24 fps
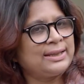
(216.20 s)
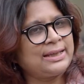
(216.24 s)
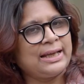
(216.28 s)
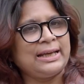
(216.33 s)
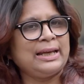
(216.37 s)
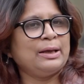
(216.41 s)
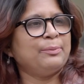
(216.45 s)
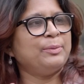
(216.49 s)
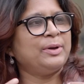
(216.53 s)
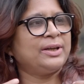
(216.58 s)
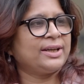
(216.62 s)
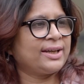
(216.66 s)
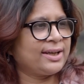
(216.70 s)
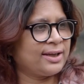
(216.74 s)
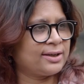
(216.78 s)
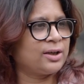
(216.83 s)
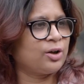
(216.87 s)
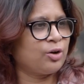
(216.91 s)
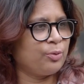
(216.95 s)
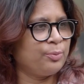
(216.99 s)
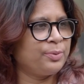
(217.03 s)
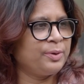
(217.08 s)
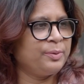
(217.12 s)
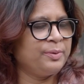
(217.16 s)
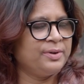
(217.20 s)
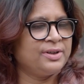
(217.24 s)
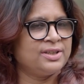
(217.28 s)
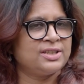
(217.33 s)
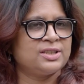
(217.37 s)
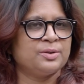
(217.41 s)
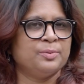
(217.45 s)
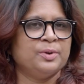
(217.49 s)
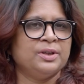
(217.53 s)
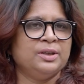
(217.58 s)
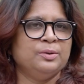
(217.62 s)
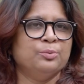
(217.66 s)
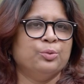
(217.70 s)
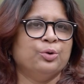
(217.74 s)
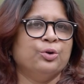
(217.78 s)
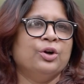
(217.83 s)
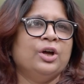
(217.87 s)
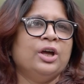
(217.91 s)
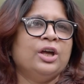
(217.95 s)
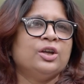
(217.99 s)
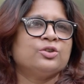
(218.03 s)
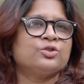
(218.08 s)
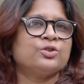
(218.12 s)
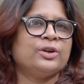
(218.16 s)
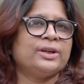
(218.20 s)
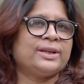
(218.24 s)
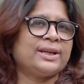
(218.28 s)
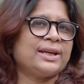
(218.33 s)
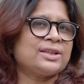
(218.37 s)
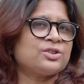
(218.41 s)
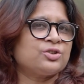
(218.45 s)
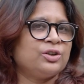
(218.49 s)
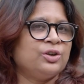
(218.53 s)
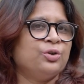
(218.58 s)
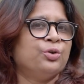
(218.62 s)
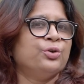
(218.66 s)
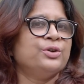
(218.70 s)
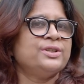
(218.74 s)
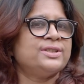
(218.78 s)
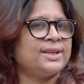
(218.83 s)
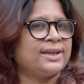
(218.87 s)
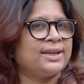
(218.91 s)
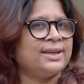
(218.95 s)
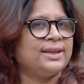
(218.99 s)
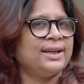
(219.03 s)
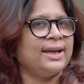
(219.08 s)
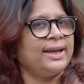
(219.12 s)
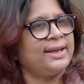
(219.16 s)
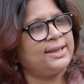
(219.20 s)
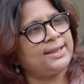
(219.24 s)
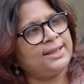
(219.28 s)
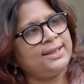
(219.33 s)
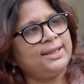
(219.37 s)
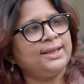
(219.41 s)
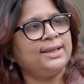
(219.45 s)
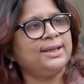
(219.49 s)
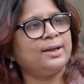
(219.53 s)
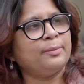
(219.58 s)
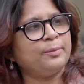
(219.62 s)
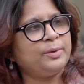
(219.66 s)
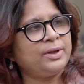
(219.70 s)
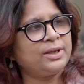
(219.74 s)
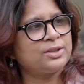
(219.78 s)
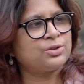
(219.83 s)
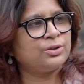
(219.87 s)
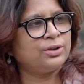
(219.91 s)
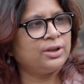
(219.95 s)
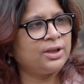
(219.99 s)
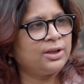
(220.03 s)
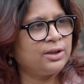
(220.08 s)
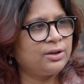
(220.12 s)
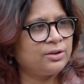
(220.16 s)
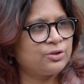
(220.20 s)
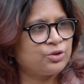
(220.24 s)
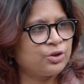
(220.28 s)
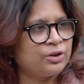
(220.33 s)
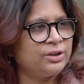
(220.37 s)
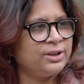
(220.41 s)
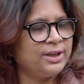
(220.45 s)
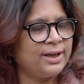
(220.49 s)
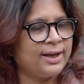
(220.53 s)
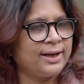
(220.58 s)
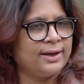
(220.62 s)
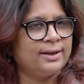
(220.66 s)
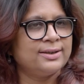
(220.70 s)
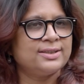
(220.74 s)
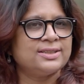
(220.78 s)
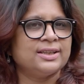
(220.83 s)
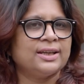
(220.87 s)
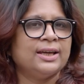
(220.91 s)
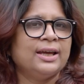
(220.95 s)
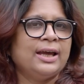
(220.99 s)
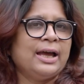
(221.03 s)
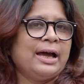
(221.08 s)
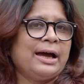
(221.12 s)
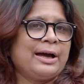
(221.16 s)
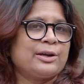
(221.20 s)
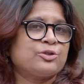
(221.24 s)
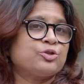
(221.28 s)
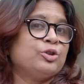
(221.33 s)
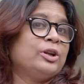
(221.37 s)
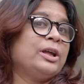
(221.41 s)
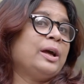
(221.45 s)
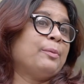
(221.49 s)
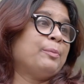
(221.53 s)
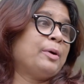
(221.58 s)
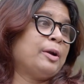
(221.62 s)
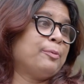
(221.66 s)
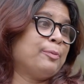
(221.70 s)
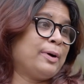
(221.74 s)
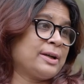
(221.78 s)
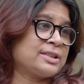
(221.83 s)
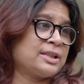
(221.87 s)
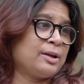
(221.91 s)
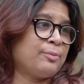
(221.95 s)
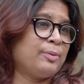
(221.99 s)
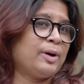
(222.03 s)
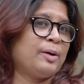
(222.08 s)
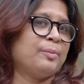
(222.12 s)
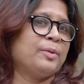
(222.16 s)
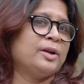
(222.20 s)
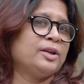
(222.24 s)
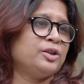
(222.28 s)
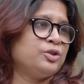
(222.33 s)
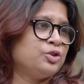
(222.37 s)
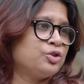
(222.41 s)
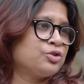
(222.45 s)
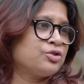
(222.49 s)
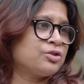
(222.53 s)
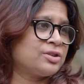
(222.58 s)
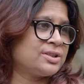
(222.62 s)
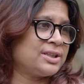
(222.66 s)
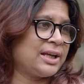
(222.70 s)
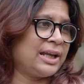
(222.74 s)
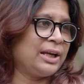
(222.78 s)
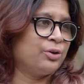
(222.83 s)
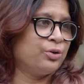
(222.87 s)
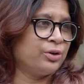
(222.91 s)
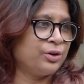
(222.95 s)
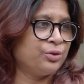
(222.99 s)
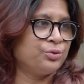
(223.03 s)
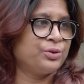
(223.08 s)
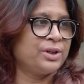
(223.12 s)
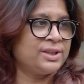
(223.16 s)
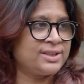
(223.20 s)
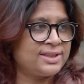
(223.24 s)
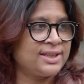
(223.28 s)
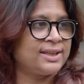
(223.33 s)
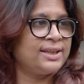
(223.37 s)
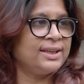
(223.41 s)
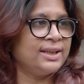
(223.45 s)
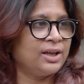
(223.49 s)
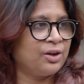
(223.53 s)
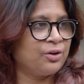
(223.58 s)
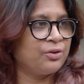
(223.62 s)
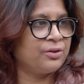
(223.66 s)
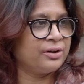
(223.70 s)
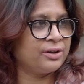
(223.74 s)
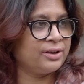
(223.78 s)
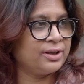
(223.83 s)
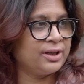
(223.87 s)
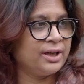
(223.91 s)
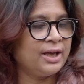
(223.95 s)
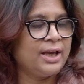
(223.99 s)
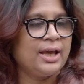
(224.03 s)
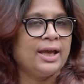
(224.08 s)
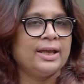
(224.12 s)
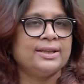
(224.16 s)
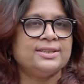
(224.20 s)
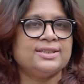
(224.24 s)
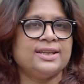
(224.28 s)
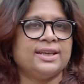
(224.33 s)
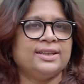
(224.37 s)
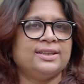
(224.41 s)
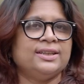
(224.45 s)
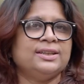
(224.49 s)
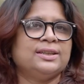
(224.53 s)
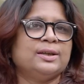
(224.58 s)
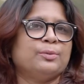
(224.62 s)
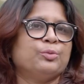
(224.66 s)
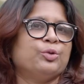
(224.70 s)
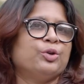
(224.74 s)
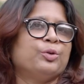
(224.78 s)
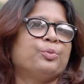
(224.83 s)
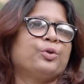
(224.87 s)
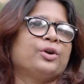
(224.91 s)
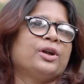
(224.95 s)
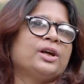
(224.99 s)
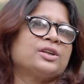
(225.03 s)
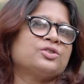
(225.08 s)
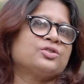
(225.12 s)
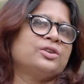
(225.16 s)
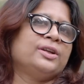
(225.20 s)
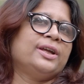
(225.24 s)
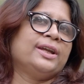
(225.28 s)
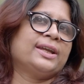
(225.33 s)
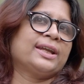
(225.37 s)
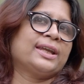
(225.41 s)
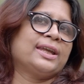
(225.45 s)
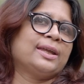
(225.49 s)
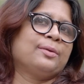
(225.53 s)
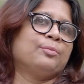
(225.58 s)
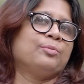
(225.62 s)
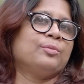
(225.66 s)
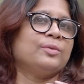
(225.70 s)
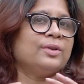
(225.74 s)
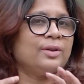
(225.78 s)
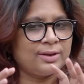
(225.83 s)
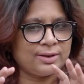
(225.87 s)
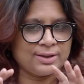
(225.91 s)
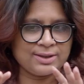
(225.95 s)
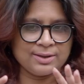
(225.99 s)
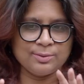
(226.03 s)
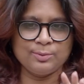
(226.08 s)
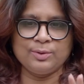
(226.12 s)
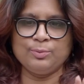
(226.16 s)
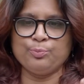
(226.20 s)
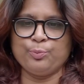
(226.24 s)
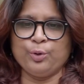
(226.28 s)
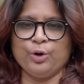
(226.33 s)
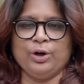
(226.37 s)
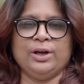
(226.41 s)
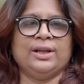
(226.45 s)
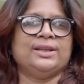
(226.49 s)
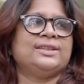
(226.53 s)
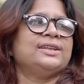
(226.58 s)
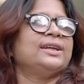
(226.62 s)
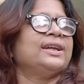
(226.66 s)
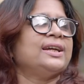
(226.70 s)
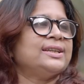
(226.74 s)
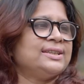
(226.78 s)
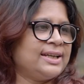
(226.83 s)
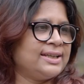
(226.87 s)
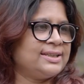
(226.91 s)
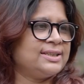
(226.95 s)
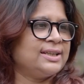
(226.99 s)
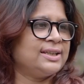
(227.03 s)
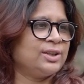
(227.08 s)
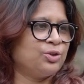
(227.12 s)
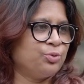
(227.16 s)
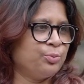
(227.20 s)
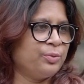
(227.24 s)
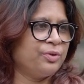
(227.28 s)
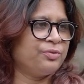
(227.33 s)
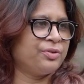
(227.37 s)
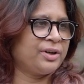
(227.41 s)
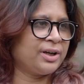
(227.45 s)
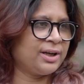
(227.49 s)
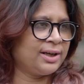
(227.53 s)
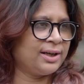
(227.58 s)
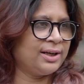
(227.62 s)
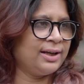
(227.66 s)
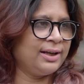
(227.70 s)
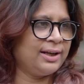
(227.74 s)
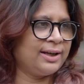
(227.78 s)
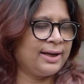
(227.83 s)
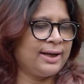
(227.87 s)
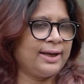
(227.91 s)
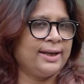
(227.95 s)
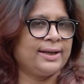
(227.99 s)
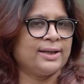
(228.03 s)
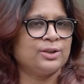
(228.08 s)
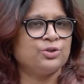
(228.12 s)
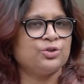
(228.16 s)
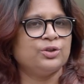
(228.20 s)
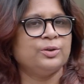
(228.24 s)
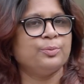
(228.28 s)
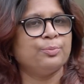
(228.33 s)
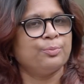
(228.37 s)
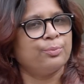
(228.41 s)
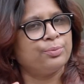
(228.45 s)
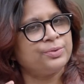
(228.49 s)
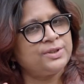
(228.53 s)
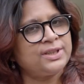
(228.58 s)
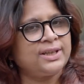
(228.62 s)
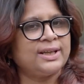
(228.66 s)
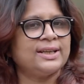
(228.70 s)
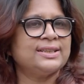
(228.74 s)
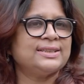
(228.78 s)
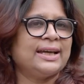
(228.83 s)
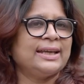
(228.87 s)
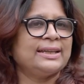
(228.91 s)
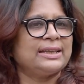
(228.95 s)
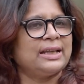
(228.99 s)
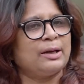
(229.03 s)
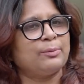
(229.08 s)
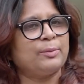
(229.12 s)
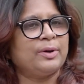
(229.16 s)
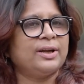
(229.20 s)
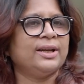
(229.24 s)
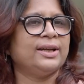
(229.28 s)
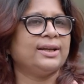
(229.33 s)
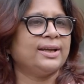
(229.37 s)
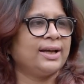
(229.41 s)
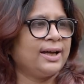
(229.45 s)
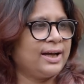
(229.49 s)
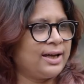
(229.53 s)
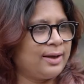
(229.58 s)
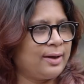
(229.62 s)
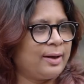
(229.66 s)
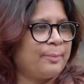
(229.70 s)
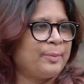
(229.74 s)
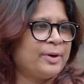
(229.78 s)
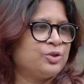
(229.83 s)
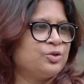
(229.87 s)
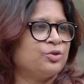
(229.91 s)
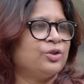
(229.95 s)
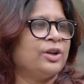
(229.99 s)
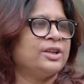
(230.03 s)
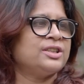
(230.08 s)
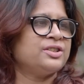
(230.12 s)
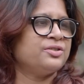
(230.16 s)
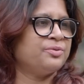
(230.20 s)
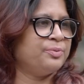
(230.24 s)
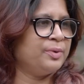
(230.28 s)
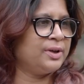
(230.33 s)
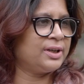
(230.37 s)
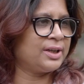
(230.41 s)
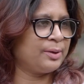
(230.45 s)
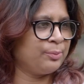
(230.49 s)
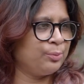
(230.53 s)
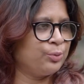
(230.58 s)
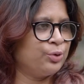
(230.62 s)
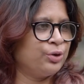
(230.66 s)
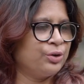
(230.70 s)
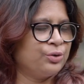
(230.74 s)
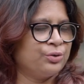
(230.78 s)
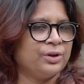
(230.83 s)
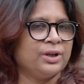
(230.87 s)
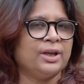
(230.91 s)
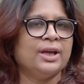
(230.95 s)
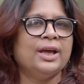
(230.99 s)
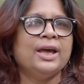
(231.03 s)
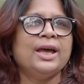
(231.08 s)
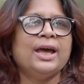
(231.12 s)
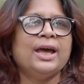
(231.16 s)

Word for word: তাইলে আমি এটাকে একটা কমপ্লিমেন্ট হিসেবে নিব সো এটা আসলে হয়েছে কি না এটা নিয়েই আমি আসলে সন্দিহান যে আসলে আমার ভাষা বা আমার নিজস্ব স্টাইল গড়ে উঠেছে কিনা অলরেডি যে এই তিনটা বইয়ের পরে আসলে এটা কি পড়লে চেনা যায় যে এটা উম্মে ফারহানের লেখা এটা যদি চেনা যায় তার মানে এটা আমার জন্য অ্যাচিভমেন্ট আমি মনে করি